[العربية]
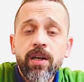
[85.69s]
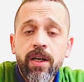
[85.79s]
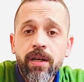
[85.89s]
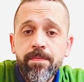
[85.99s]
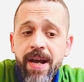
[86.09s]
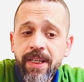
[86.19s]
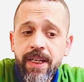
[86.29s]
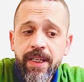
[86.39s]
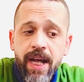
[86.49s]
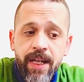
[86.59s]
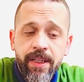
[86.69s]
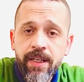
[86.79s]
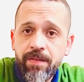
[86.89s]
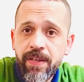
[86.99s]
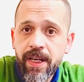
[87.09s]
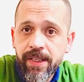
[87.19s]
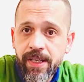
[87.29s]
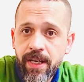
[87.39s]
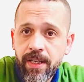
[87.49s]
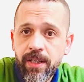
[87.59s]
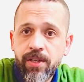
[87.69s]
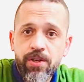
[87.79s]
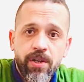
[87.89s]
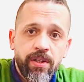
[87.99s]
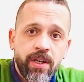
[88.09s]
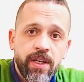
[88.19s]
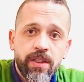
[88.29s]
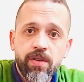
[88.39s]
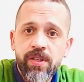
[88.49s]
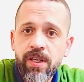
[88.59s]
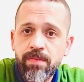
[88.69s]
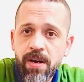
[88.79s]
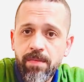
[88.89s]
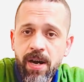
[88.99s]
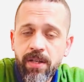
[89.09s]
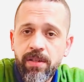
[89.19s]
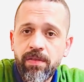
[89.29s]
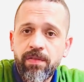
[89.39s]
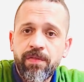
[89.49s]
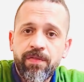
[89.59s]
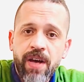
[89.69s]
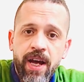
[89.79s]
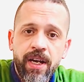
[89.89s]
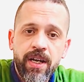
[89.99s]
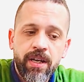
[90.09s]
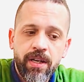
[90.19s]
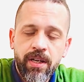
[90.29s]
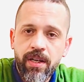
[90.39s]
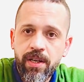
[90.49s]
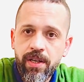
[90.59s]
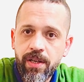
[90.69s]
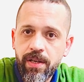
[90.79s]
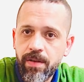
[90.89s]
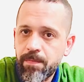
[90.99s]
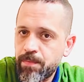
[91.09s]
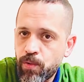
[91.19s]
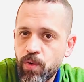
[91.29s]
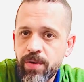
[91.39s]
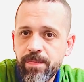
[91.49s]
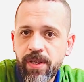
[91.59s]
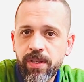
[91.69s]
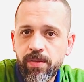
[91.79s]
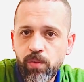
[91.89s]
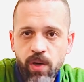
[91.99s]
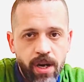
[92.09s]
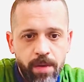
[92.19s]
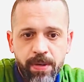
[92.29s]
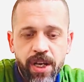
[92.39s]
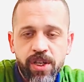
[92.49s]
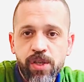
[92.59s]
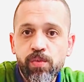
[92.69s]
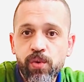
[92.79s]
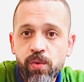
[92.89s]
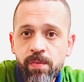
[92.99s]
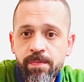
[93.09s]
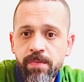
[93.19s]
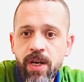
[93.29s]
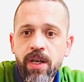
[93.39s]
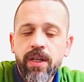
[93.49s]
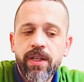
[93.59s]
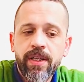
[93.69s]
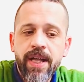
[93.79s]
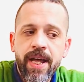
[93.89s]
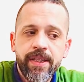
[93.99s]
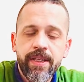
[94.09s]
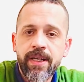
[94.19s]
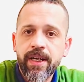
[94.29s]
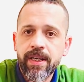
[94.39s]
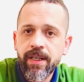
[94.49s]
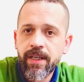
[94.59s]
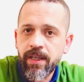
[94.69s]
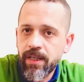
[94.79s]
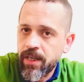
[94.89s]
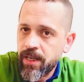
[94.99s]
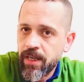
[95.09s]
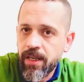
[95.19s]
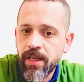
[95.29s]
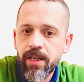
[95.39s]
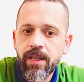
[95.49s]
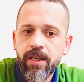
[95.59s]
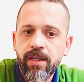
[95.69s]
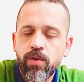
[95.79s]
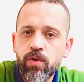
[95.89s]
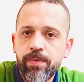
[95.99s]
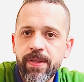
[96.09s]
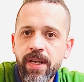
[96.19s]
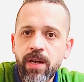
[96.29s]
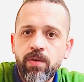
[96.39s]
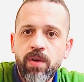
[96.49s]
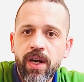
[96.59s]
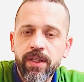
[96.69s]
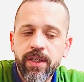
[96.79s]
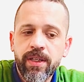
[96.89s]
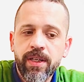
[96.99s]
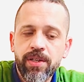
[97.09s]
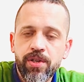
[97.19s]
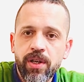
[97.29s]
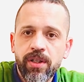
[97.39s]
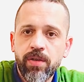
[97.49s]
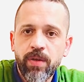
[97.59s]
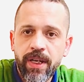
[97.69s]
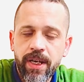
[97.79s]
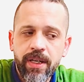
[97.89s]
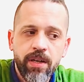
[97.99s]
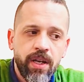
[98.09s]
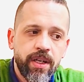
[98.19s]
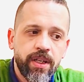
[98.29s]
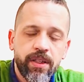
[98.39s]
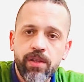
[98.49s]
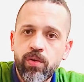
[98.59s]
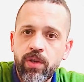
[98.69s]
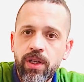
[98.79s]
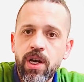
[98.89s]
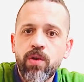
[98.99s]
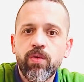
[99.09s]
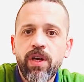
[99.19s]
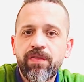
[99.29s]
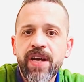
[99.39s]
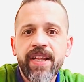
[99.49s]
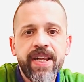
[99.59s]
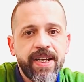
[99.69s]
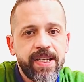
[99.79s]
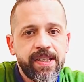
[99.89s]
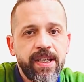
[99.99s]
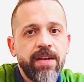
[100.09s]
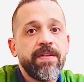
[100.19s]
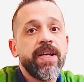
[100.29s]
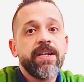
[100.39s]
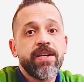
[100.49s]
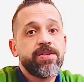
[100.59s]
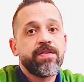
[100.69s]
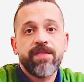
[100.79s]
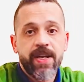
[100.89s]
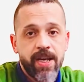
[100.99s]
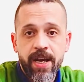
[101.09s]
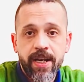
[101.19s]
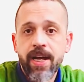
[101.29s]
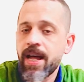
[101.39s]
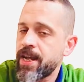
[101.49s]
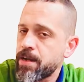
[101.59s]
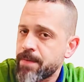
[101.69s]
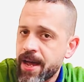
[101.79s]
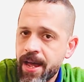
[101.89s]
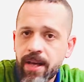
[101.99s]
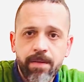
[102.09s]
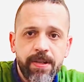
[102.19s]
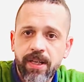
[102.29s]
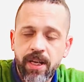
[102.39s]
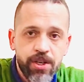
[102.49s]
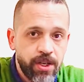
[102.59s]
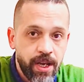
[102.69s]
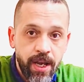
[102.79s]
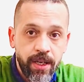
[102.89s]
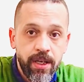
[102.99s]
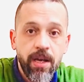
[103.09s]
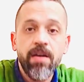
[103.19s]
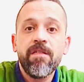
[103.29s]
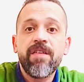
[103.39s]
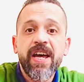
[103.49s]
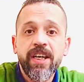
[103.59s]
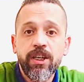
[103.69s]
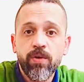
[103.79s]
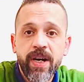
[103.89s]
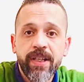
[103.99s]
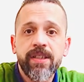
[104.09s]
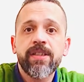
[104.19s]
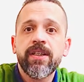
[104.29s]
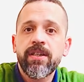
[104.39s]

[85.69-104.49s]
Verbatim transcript: آه بعد كده عندنا في اجزاء ان شاء الله هنتواصل مع بعض فعلى بروجرام آه، اسمه الابلكيشن اسمه زوم ده هديلك آه، الكود بتاعه حضرتك ان شاء الله واللينك حضرتك تدخل ولو في عندك اسئله في اي ليكتشر في اي حاجه انا معاك ما تقلقش نهائي في اي وقت